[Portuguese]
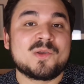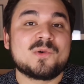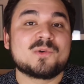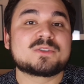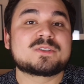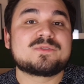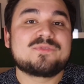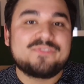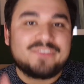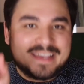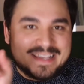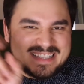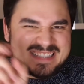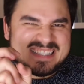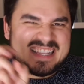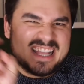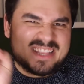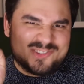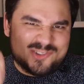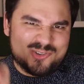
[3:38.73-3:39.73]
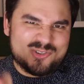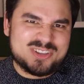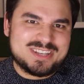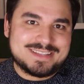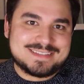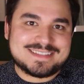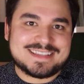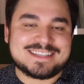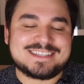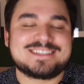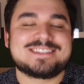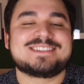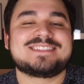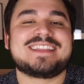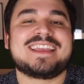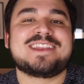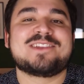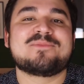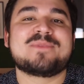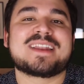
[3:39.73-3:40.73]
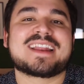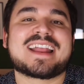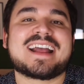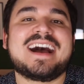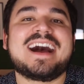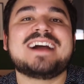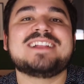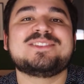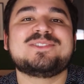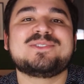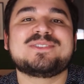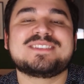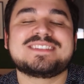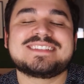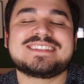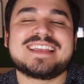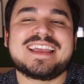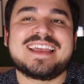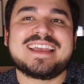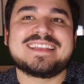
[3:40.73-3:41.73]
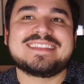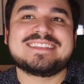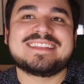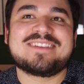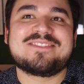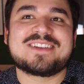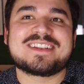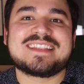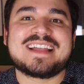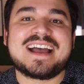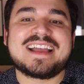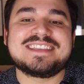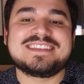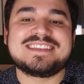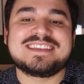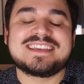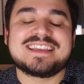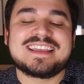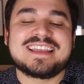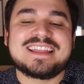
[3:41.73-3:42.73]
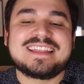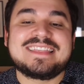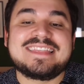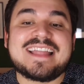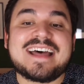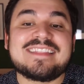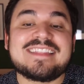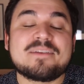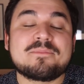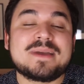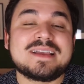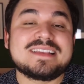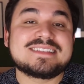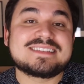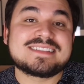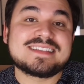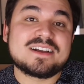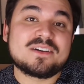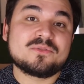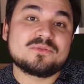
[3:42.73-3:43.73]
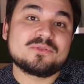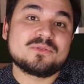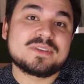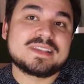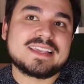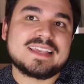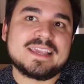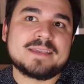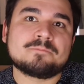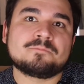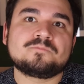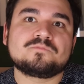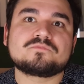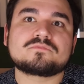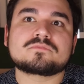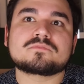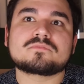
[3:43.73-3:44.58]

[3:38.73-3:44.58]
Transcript: Os fixadores que a gente tem no mercado, que é, na verdade nada mais são do que